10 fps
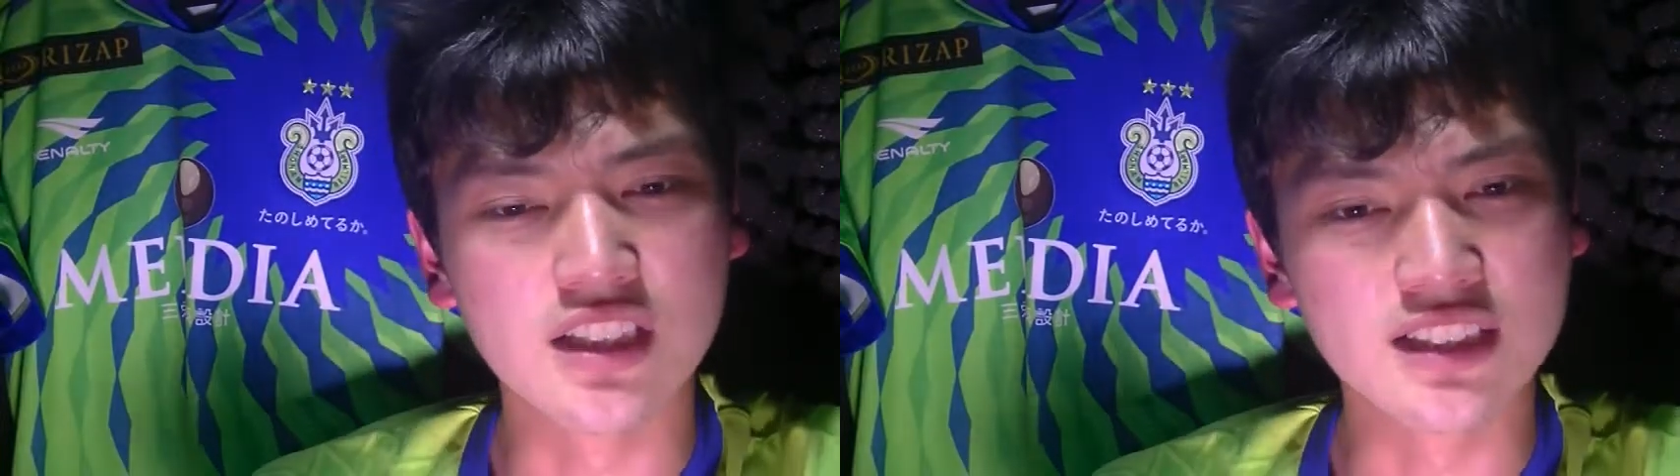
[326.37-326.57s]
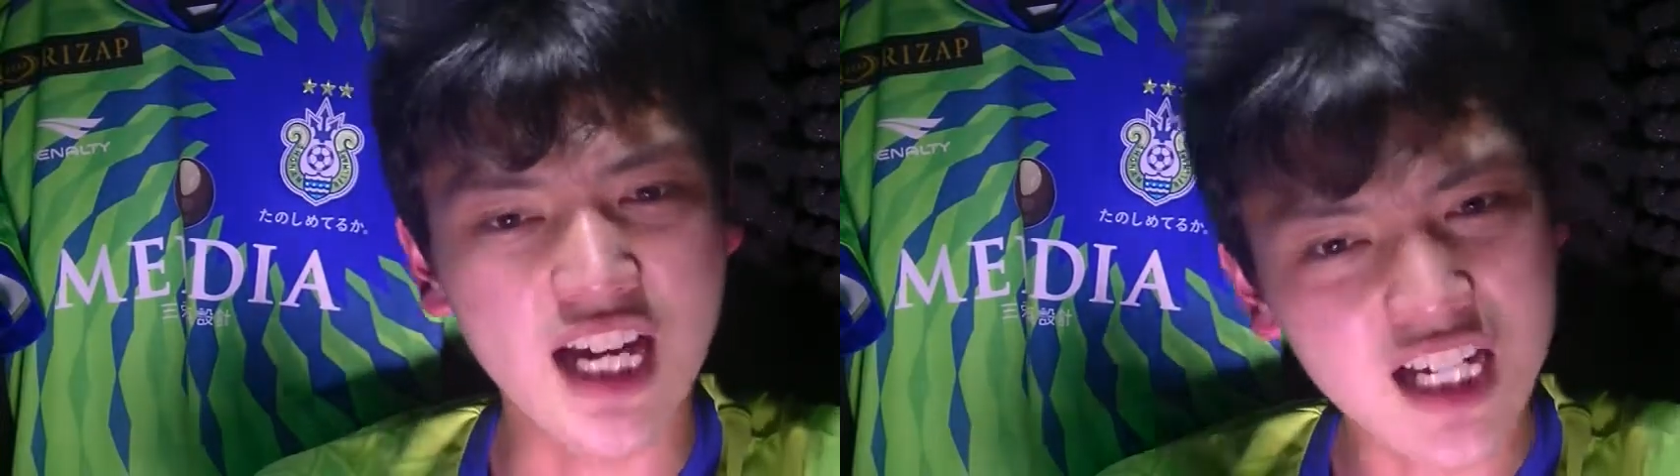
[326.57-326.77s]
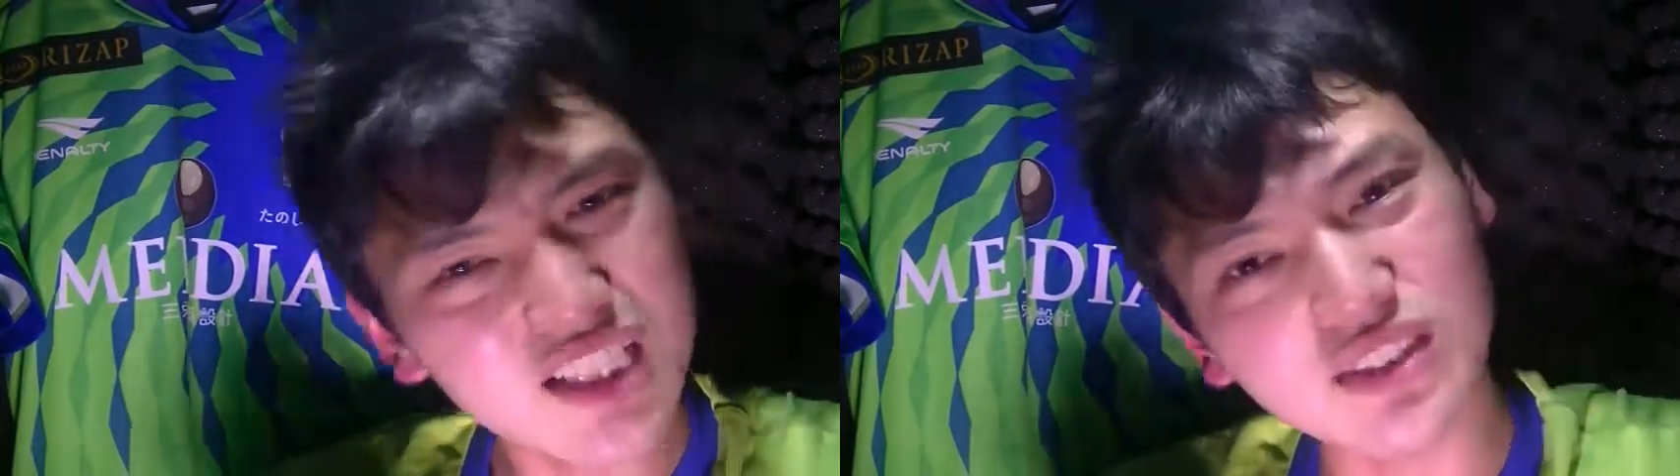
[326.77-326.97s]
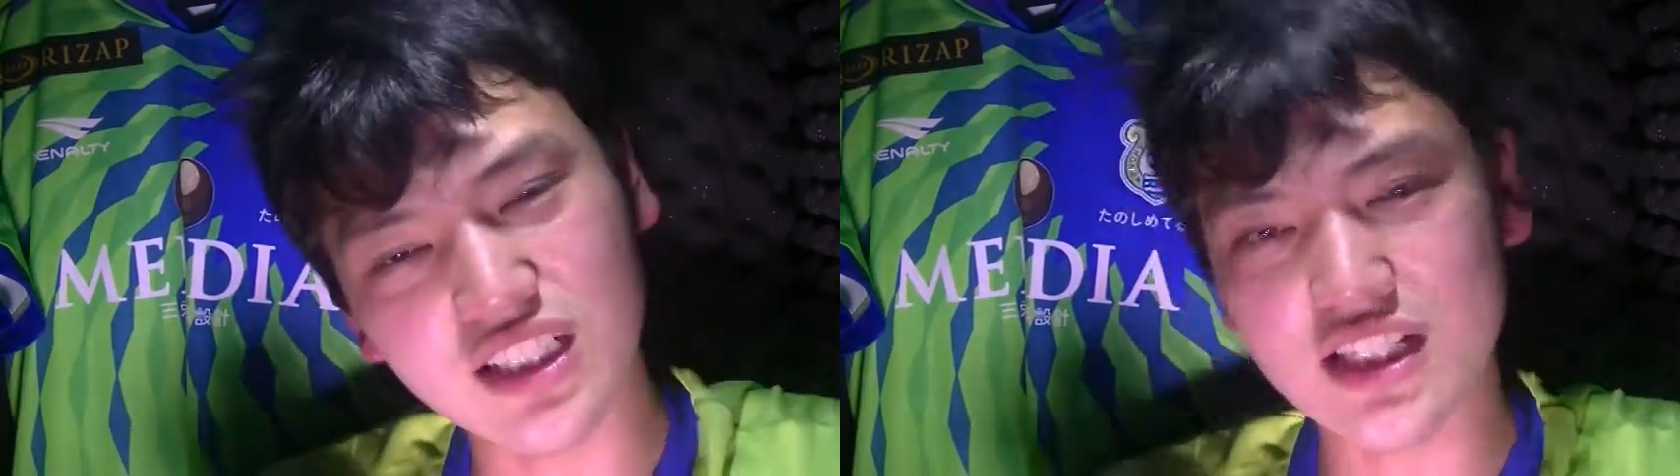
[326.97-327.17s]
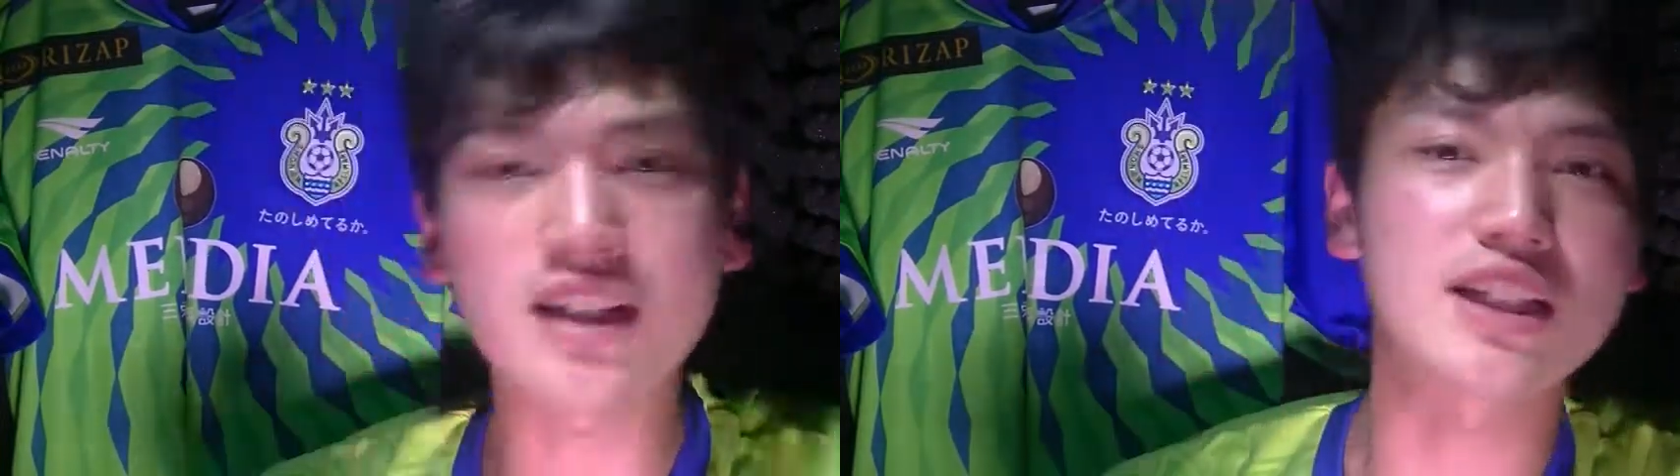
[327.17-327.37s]
流れ渡
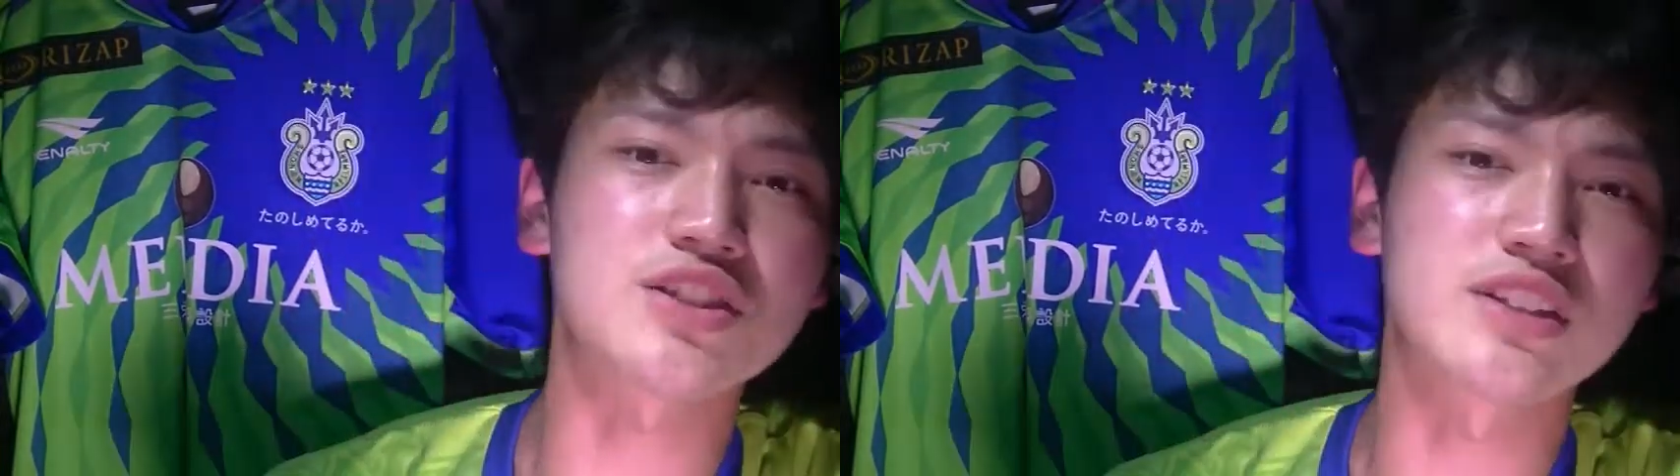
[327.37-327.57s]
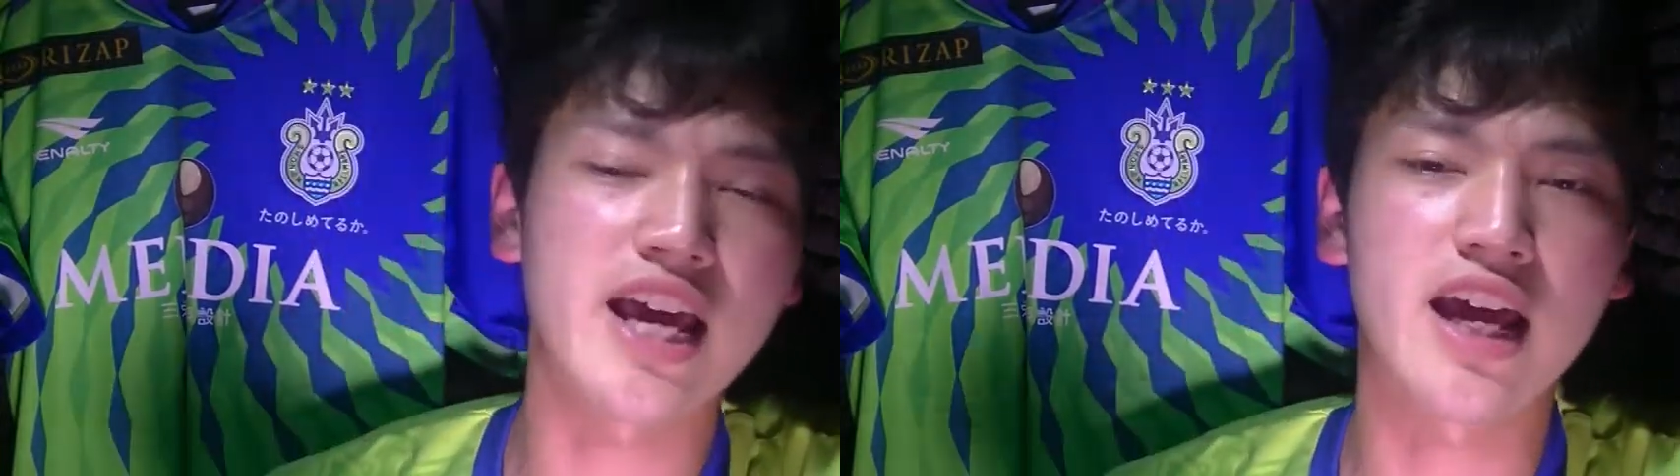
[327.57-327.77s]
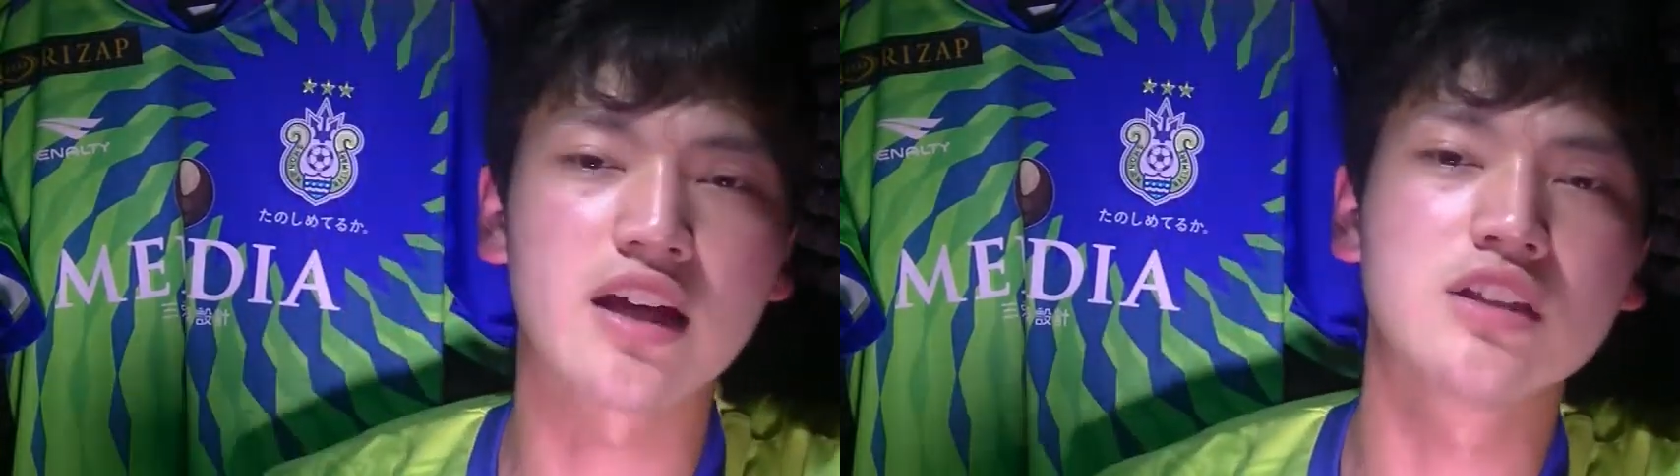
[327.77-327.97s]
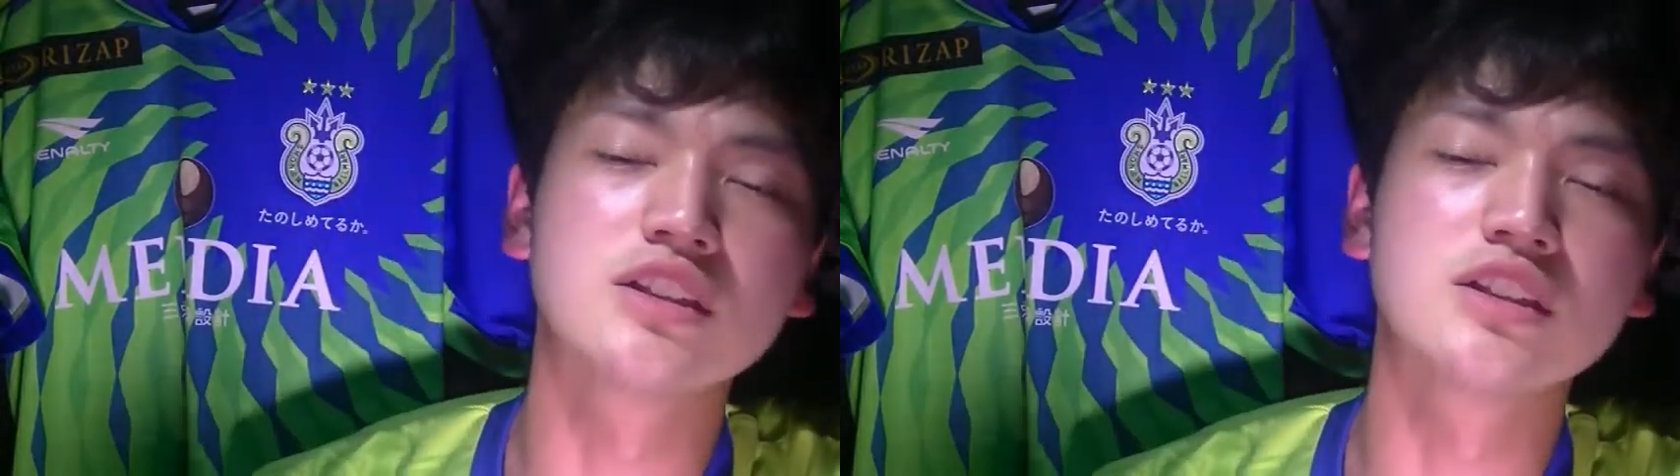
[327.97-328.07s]
さなかったんですよね。